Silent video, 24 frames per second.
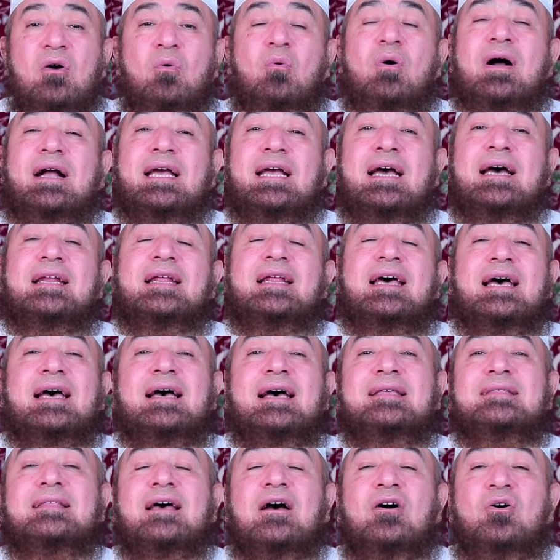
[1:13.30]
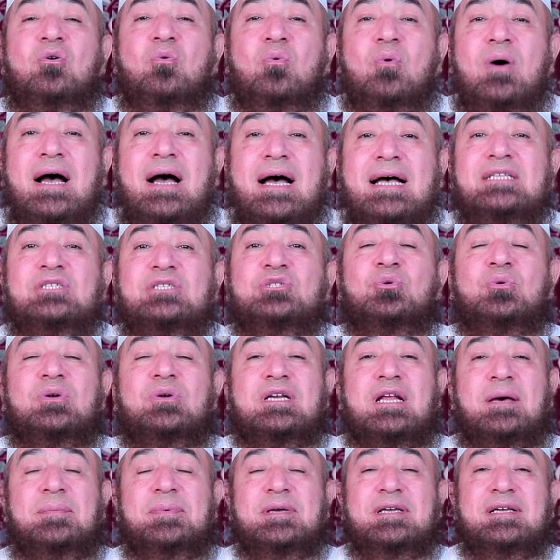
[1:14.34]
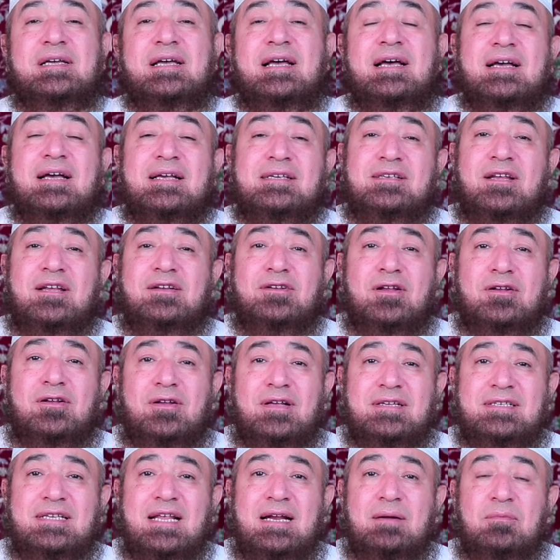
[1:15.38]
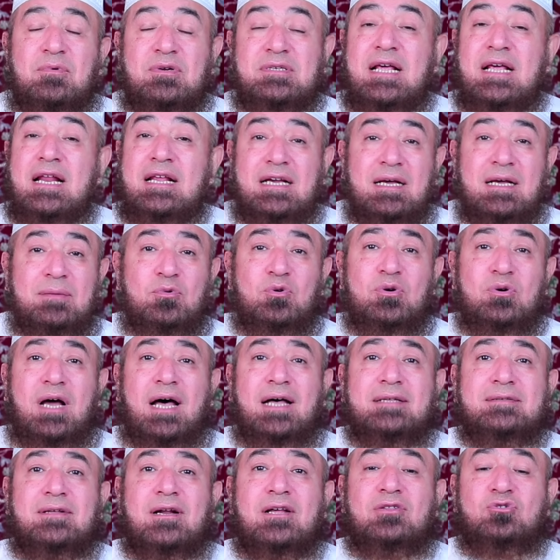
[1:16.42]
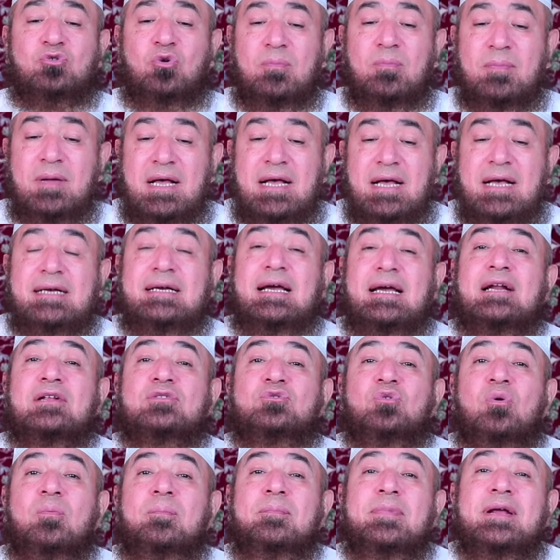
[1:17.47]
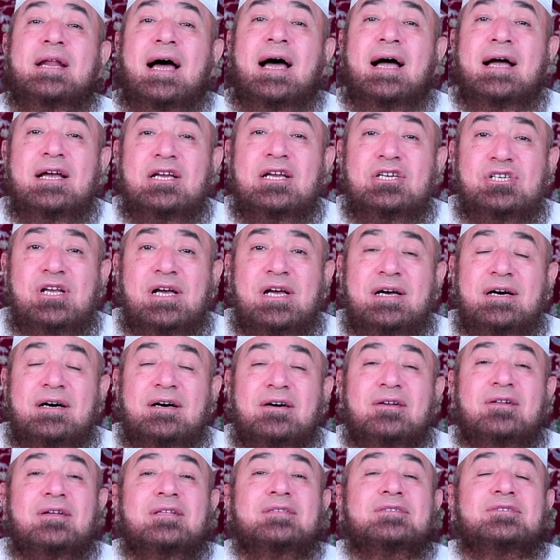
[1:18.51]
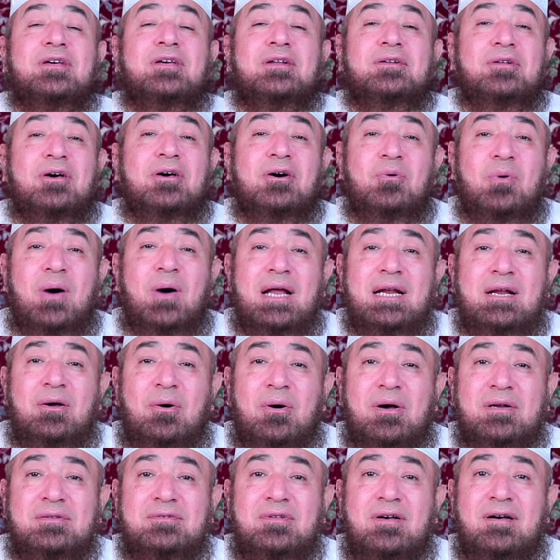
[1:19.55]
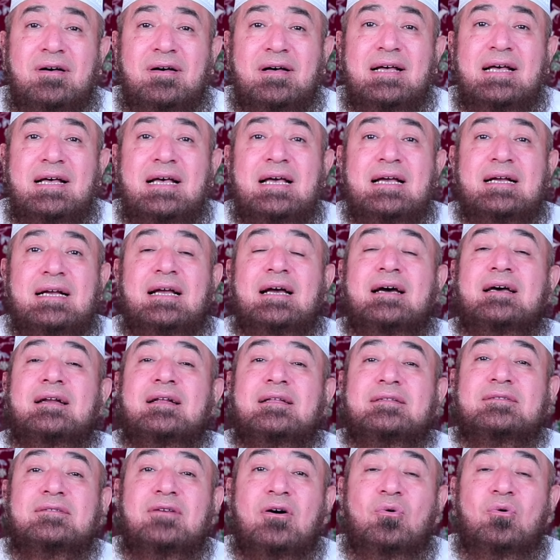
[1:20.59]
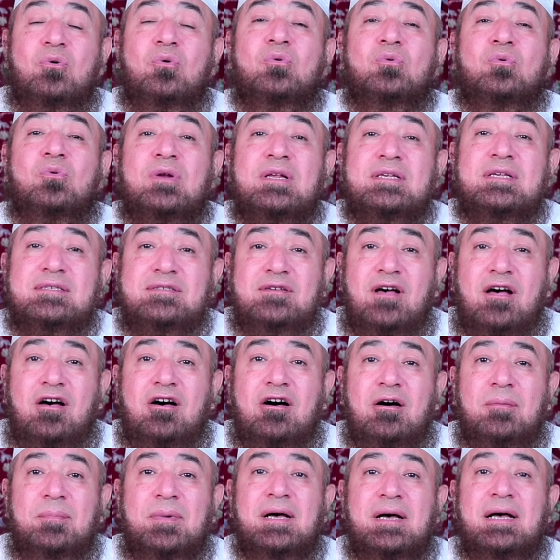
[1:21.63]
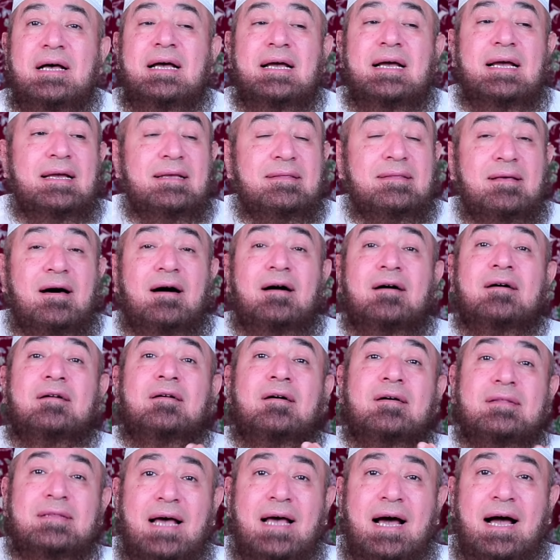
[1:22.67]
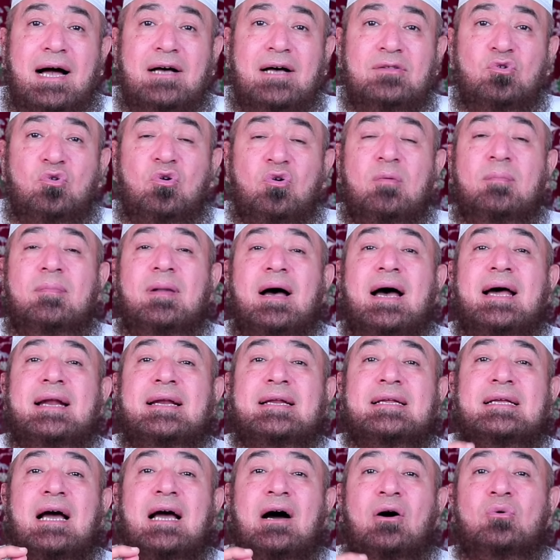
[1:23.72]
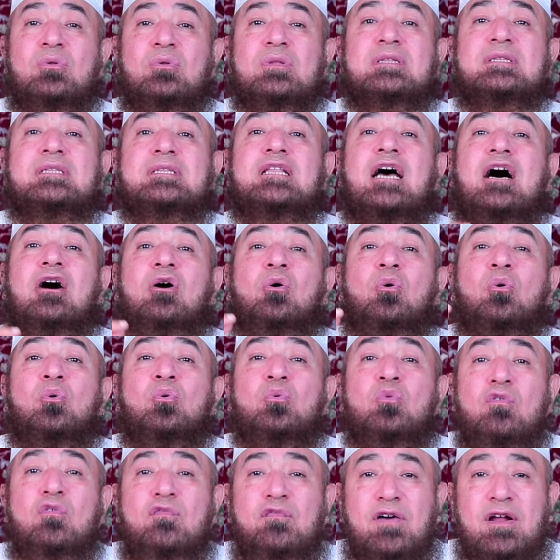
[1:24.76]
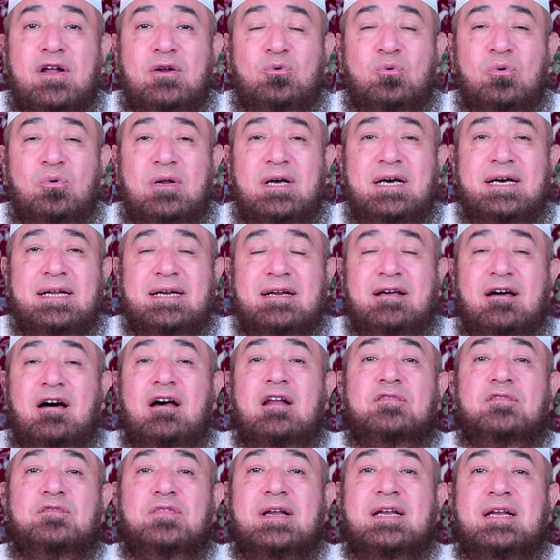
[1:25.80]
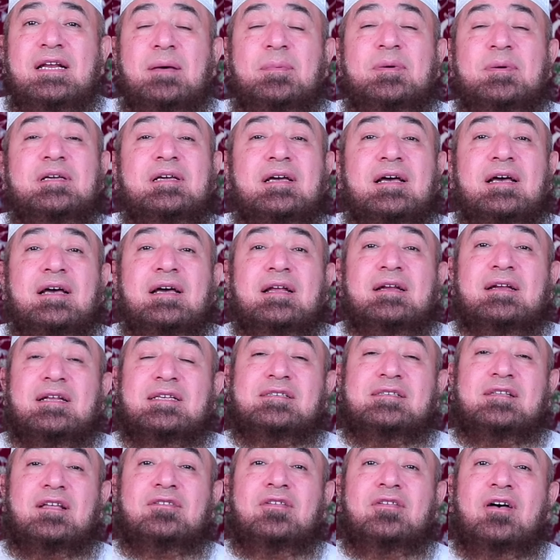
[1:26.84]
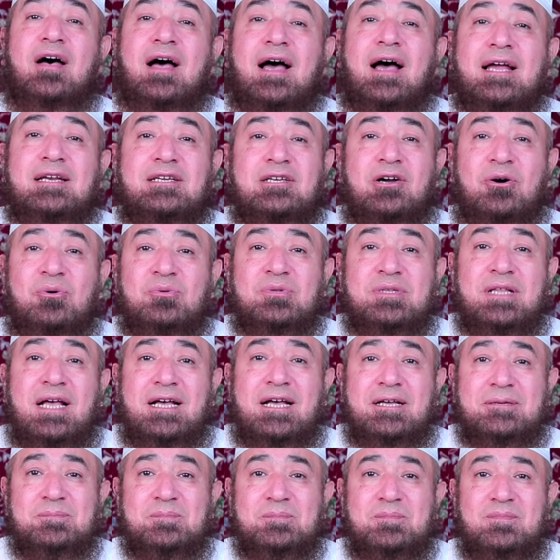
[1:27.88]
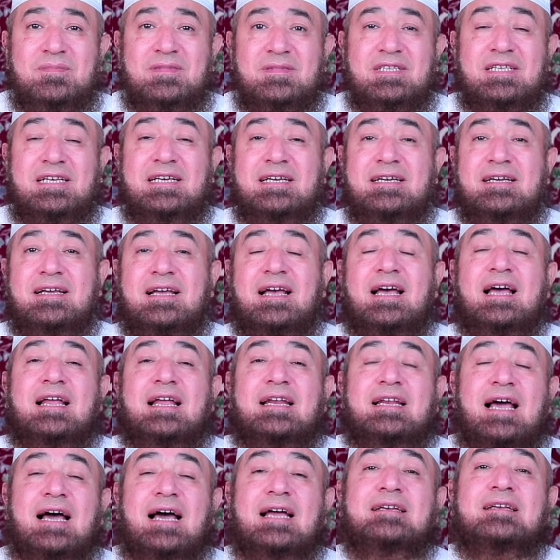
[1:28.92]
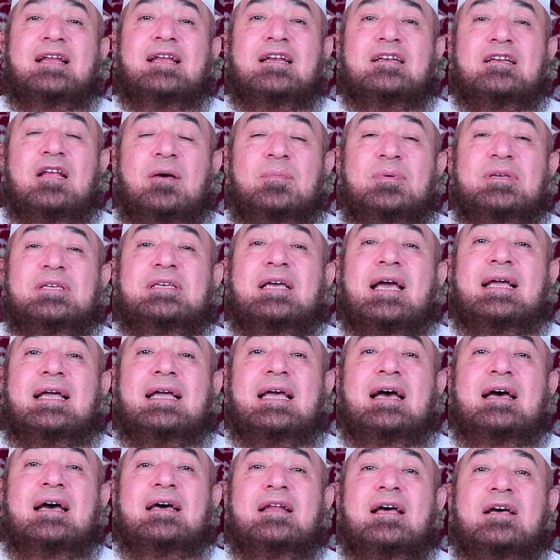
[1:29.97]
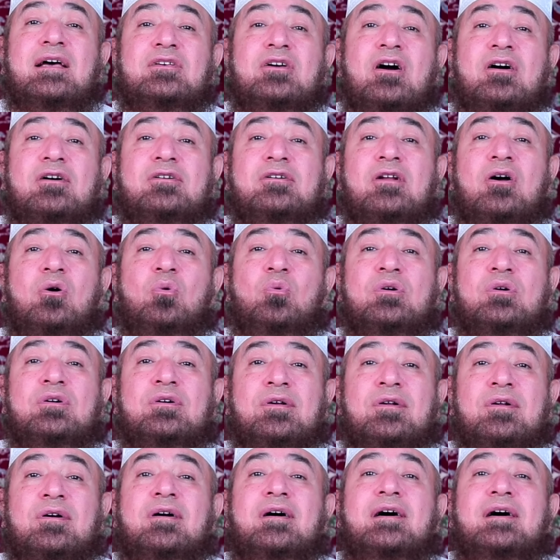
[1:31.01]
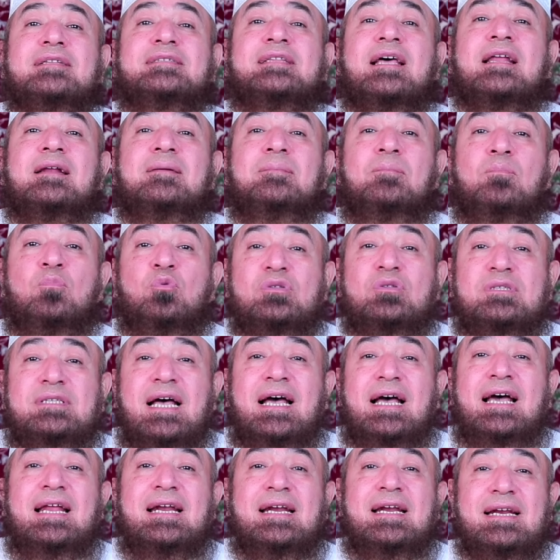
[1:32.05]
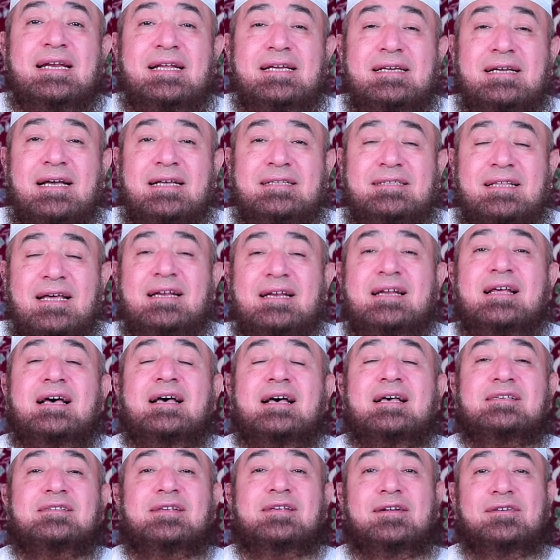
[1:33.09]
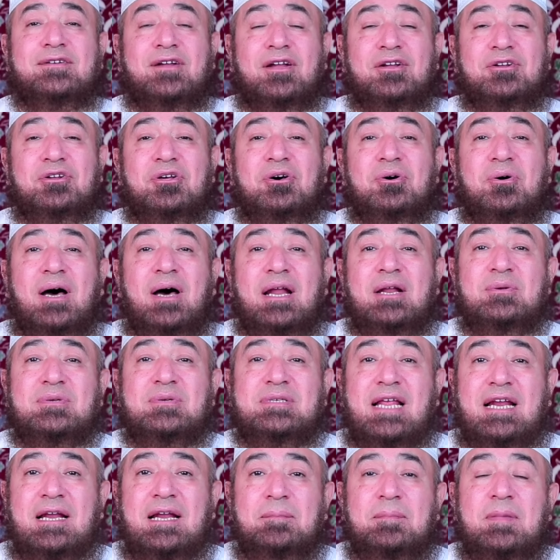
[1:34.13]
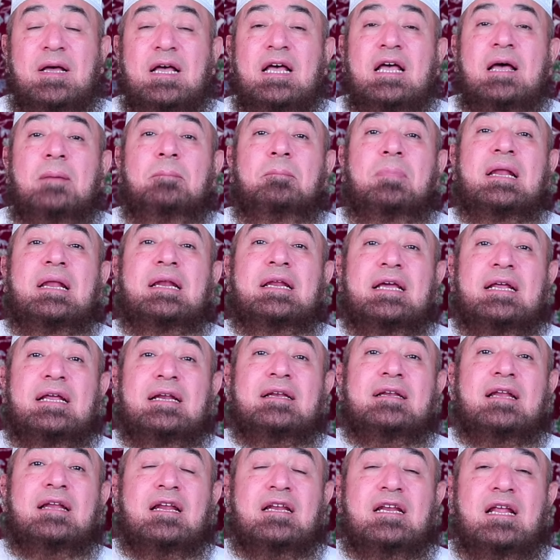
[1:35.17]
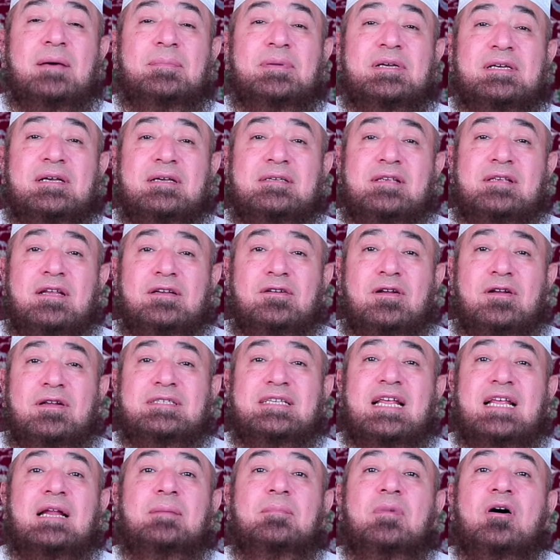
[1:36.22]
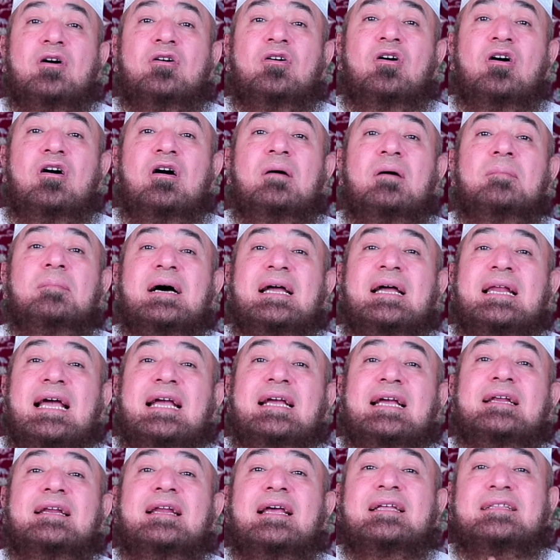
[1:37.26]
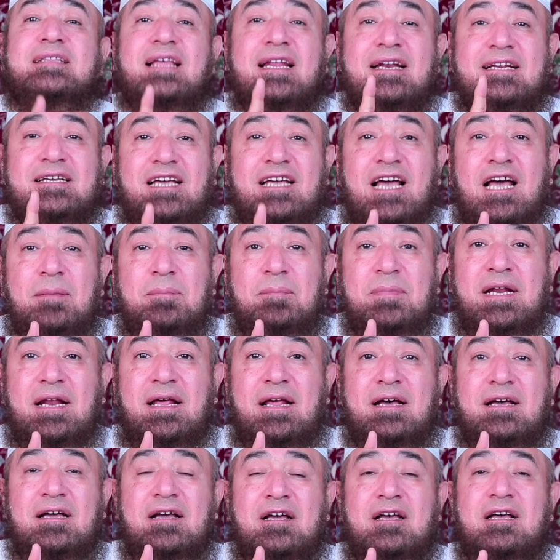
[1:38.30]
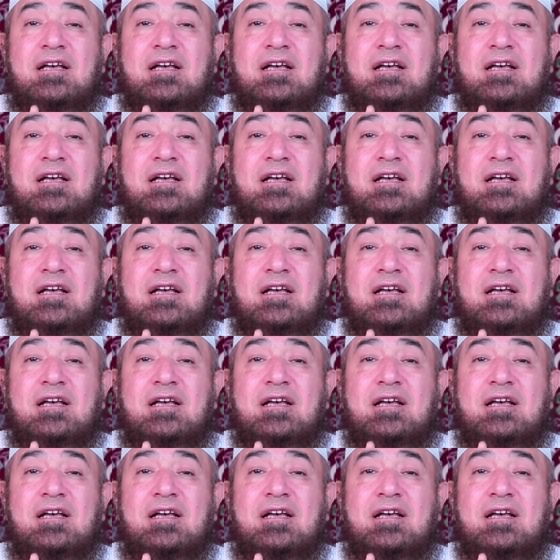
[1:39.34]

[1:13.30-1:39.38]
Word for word: وكان هذا هو هدي النبي صلى الله عليه وسلم ولذلك أنا بقول لحضراتكم كانت أمنا عائشة رضي الله عنها وأرضاها كانت تقول للصحابة إذا أراد أحدكم أن يعد حروف القرآن خلف النبي لاستطاع أن يعدها ليه؟ لأن النبي كان يقرأ قراءة متأنية صلى الله عليه وسلم بل إن النبي صلى الله عليه وسلم قام ليلة كاملة